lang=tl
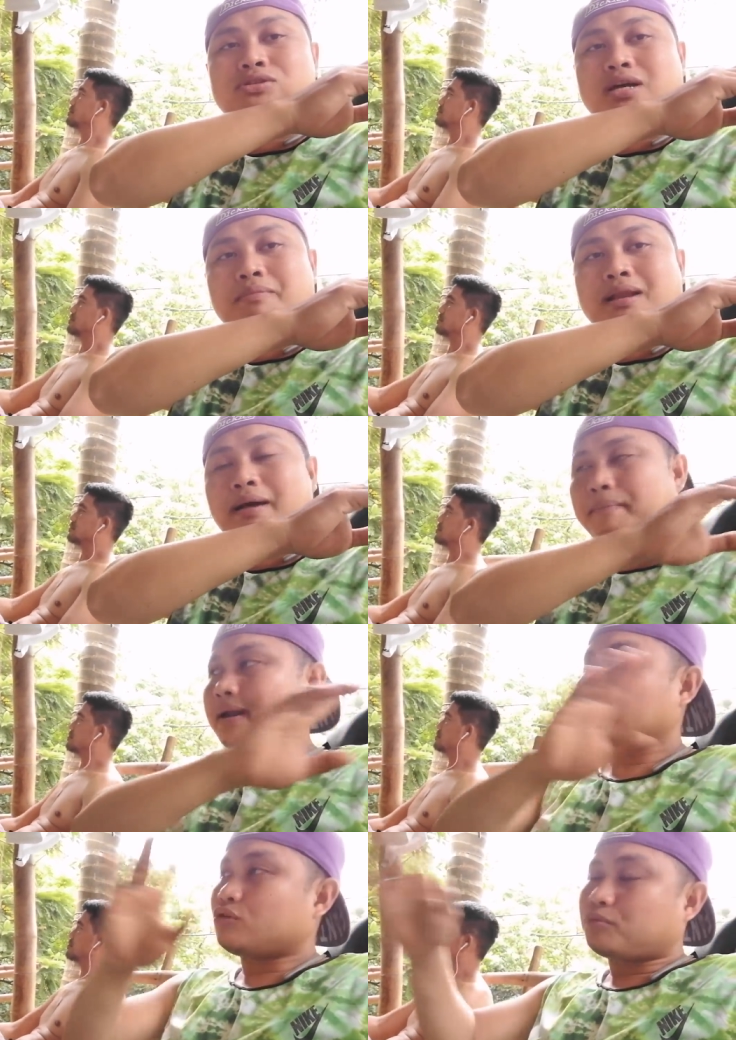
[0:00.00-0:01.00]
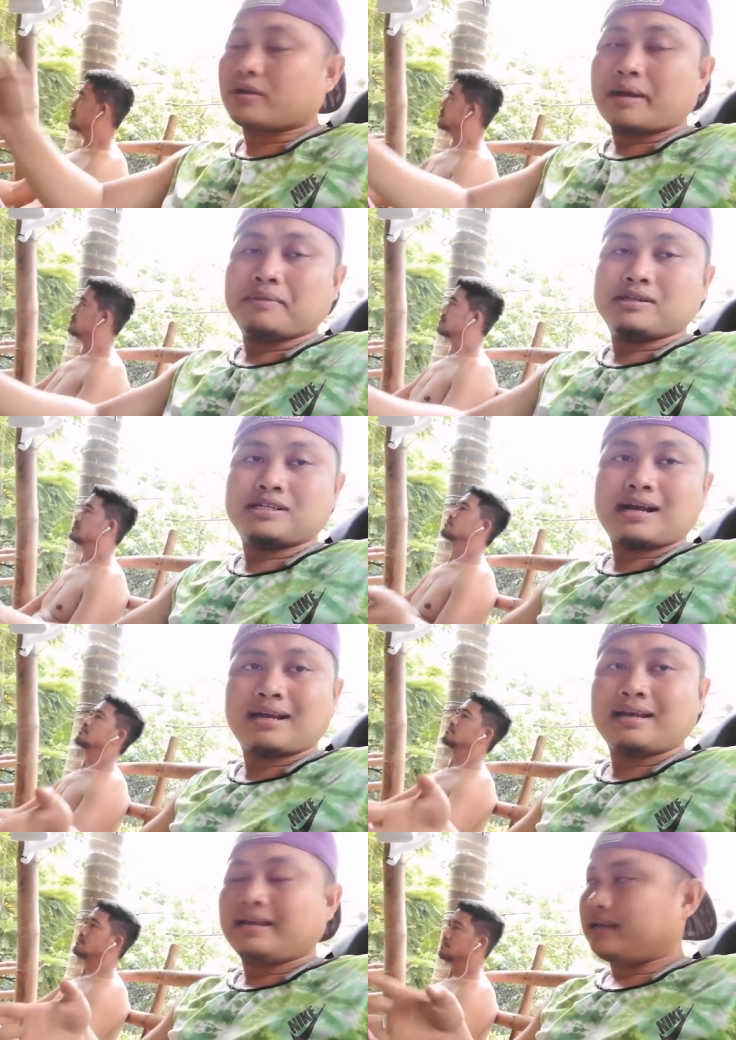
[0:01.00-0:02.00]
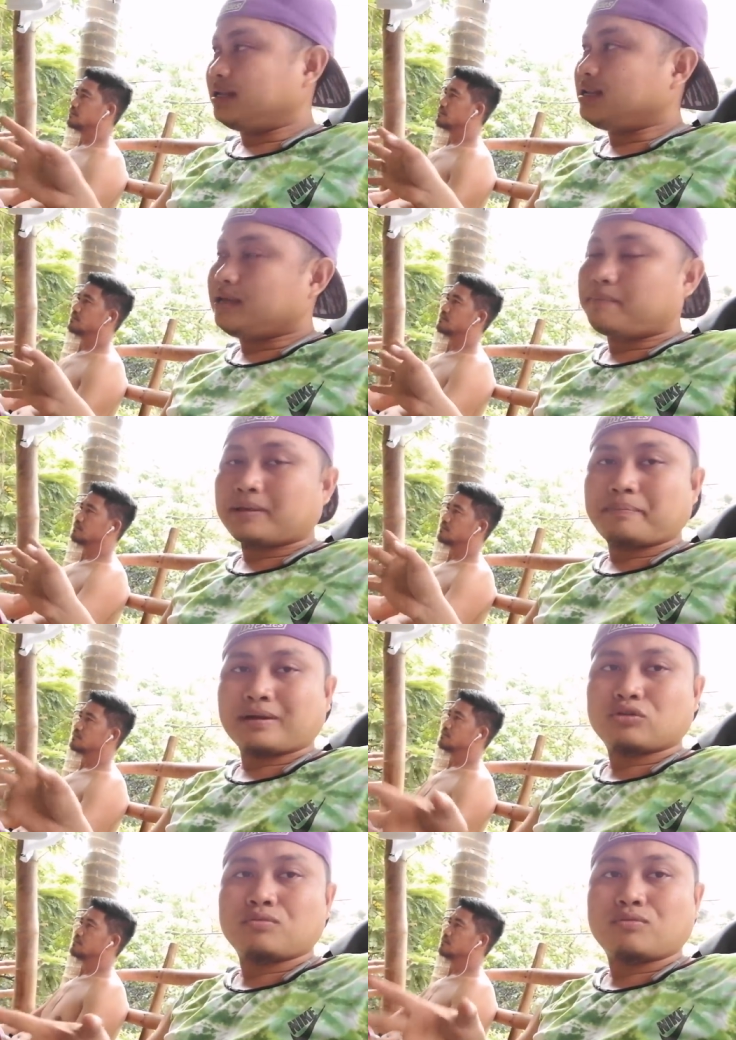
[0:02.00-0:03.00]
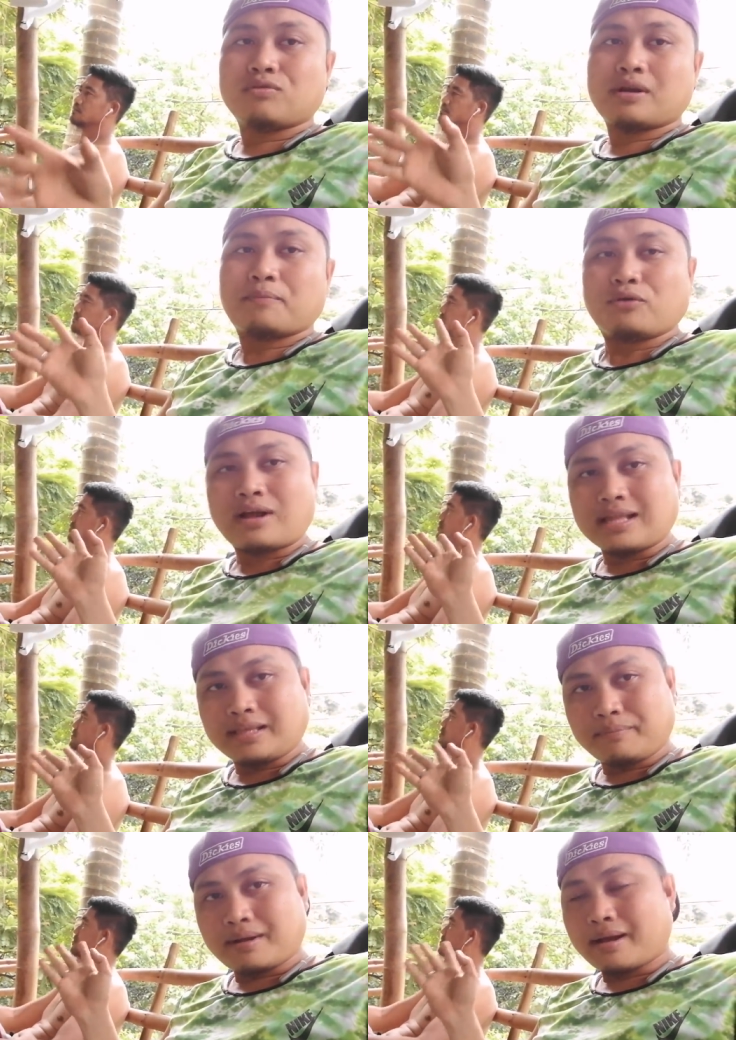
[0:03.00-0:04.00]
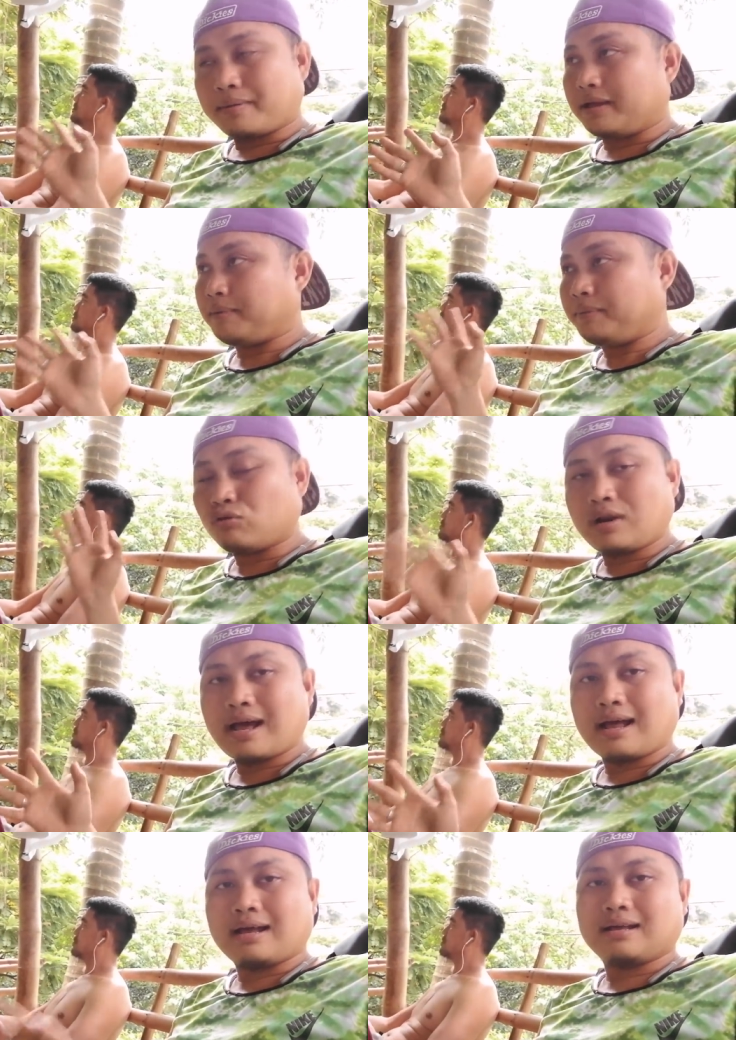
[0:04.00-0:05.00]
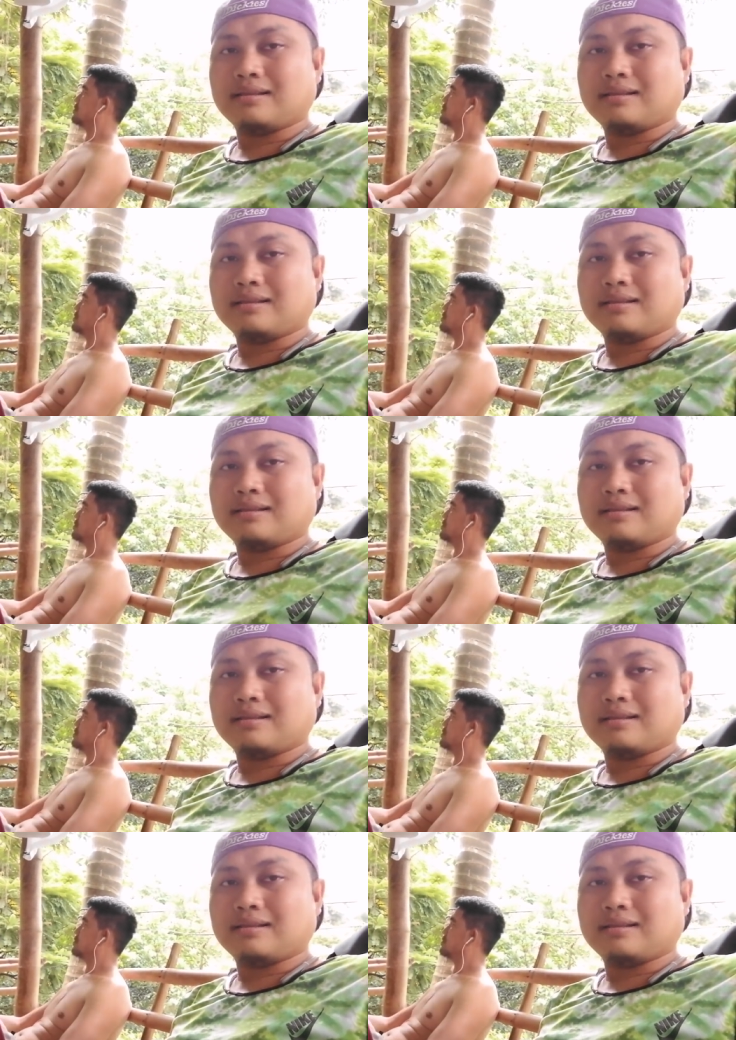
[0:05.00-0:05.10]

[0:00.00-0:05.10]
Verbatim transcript: dito sa kabila para doon po namin siya ililipat pag tumubo na po yung ating mga ipinunla